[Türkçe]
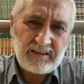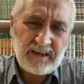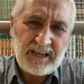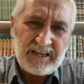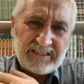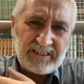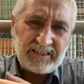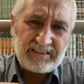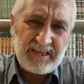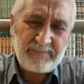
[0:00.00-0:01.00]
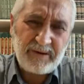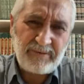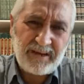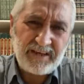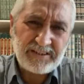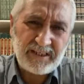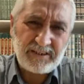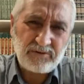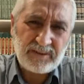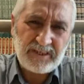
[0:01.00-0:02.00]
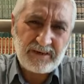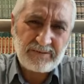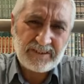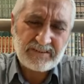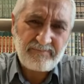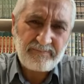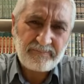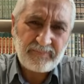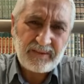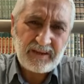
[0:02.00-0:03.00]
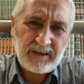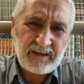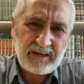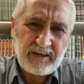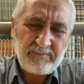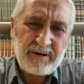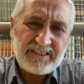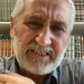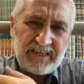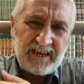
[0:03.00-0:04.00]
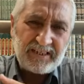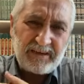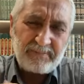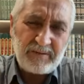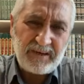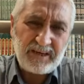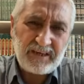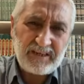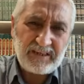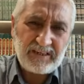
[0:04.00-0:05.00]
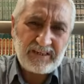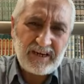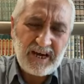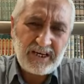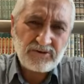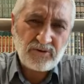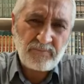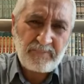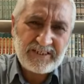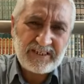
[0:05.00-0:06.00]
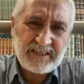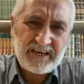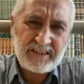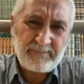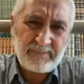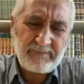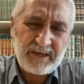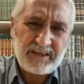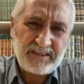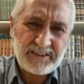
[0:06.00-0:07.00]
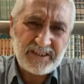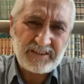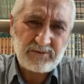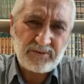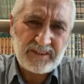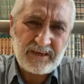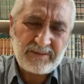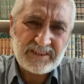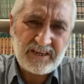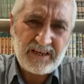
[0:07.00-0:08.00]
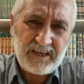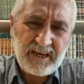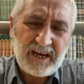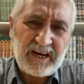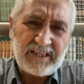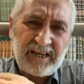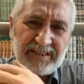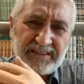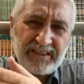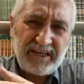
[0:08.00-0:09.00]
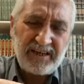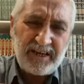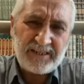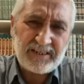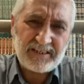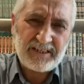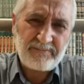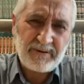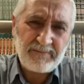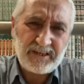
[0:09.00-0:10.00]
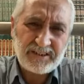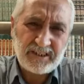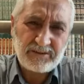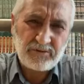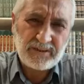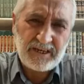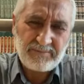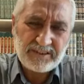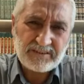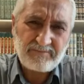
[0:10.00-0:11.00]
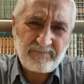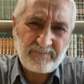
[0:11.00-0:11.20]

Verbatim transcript: Elazığ depremleri yaşadı Türkiye'miz. Pasinler depremi, Erzurum Pasinler depremi yaşadı Türkiye'miz. Adana Ceyhan depremi yaşadı Türkiye'miz.